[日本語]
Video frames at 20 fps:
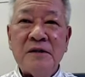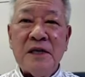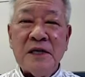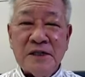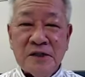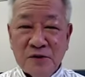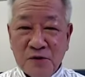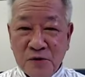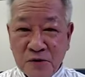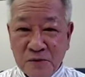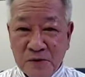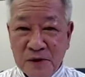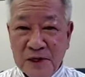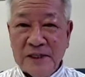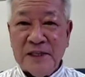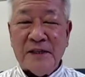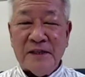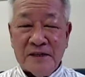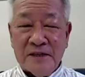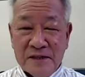鉄の
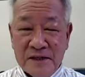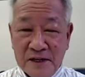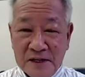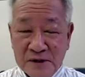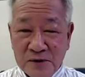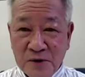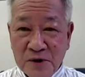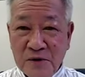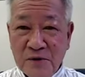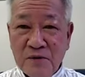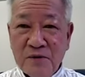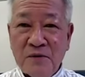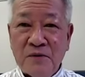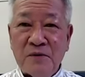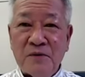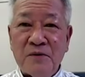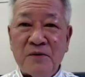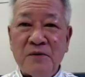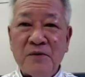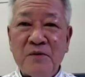板ですねそれ
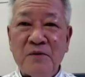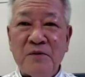を